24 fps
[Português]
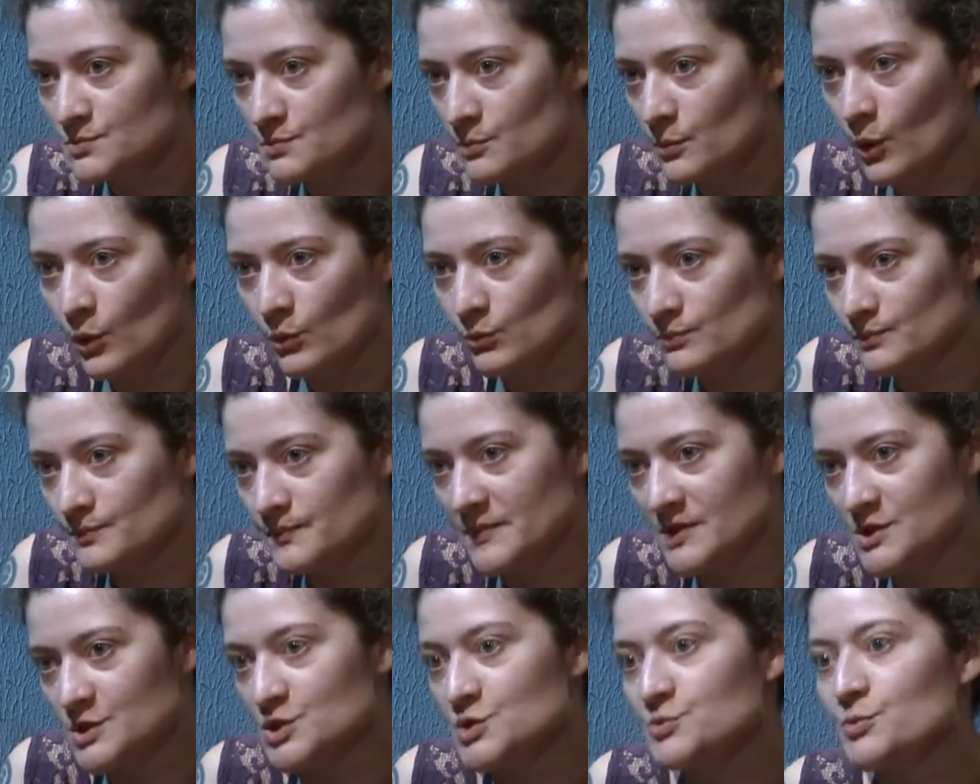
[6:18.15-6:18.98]
Bom,
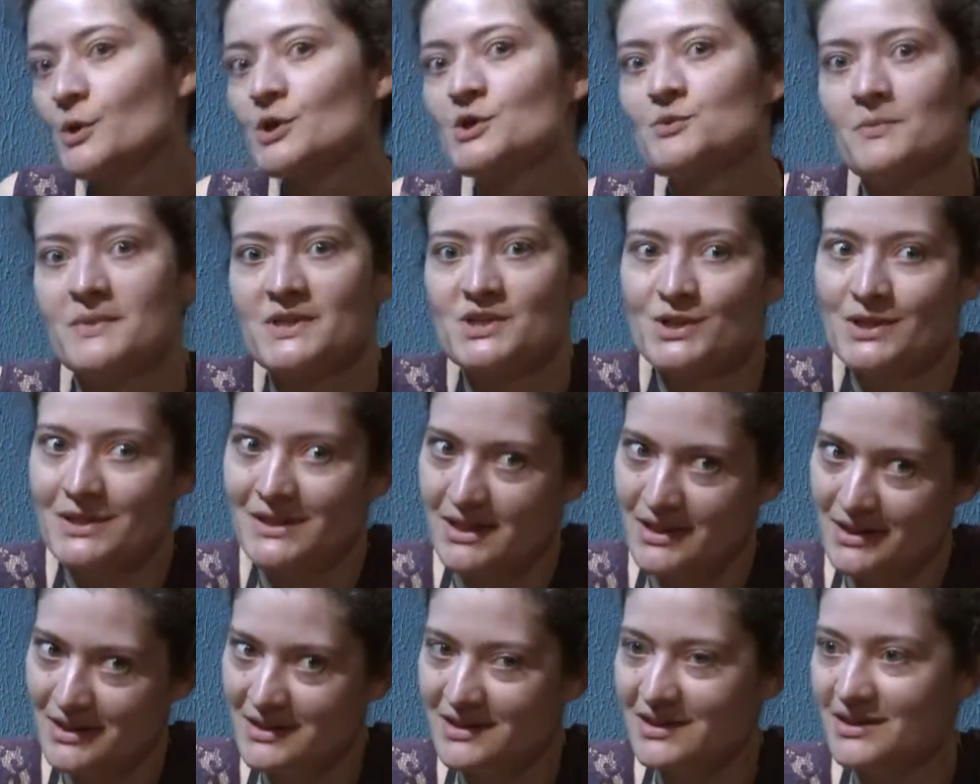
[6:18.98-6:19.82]
a gente pode
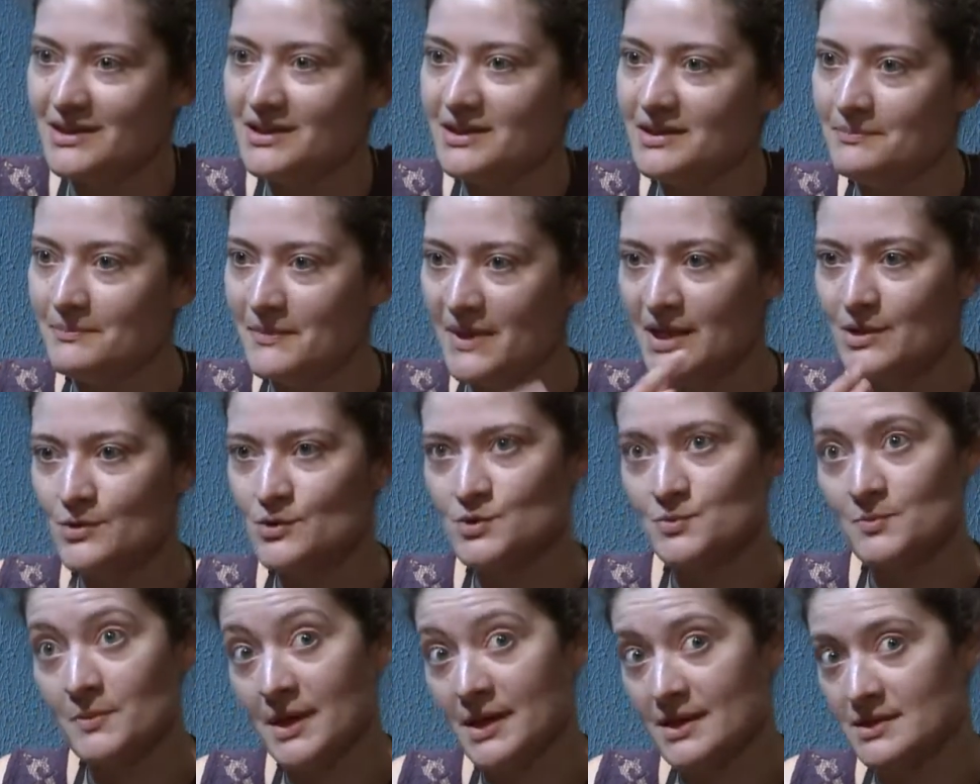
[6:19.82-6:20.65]
imaginar que em
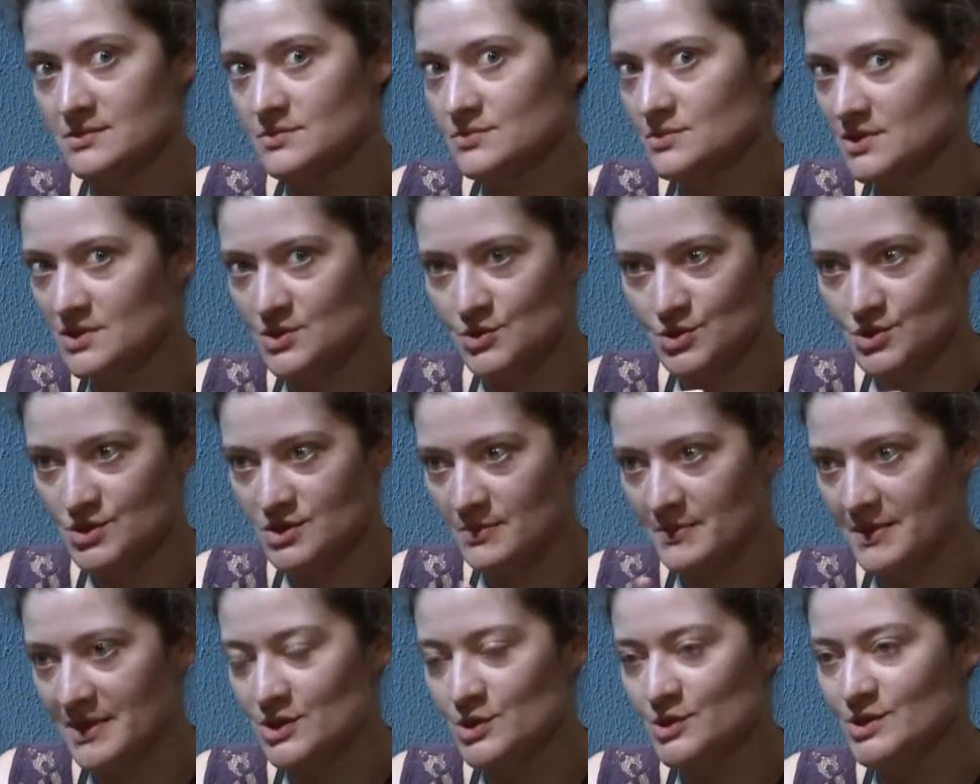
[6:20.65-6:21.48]
meios mais do que a gente
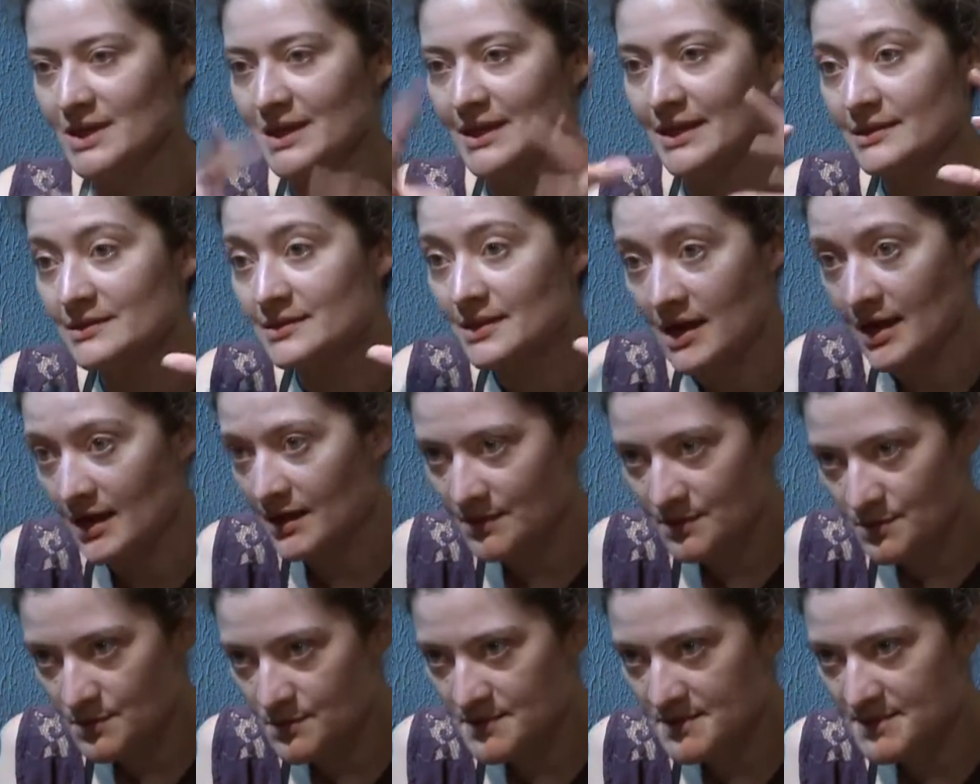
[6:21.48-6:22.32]
chamaria de
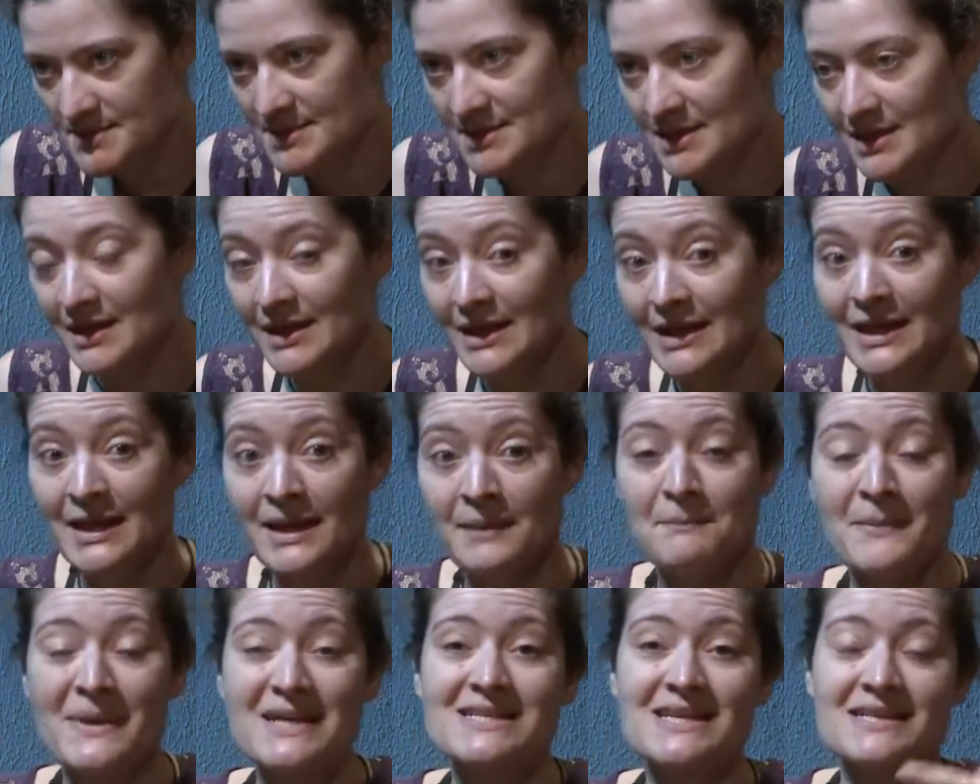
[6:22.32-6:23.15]
letrados,
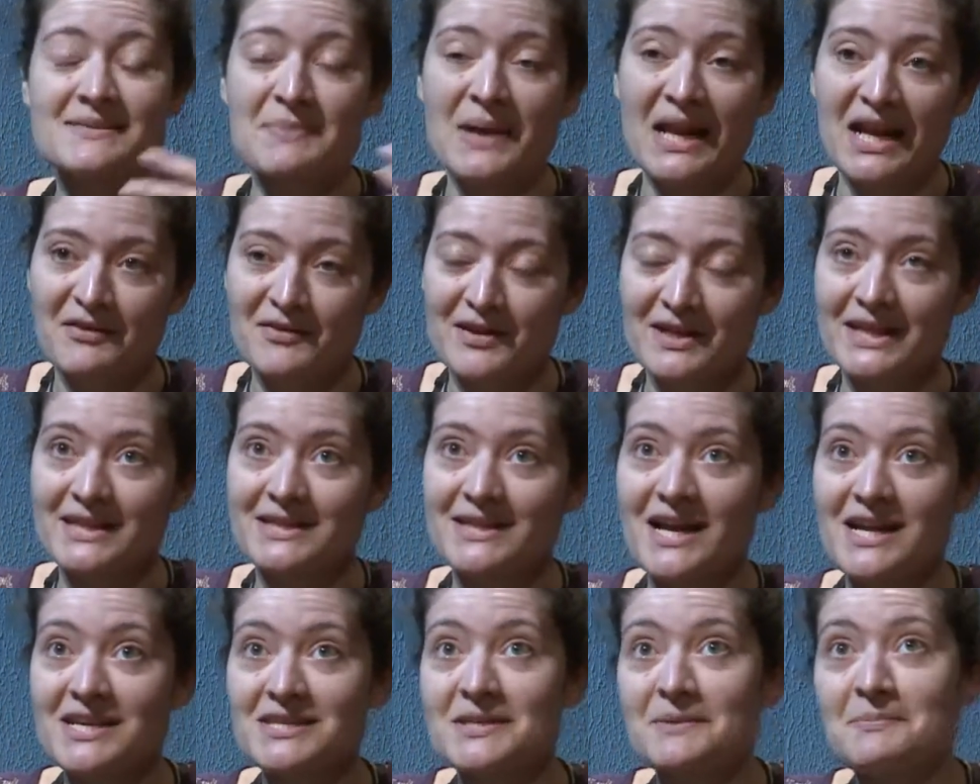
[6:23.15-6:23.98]
mas a palavra
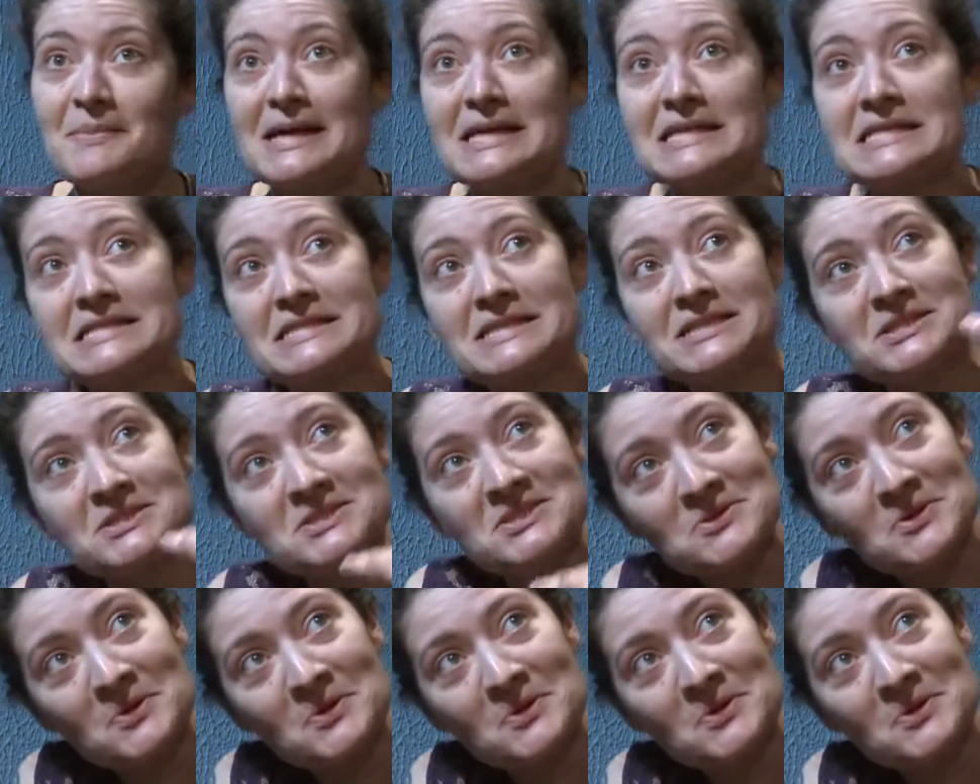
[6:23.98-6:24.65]
letrados é bastante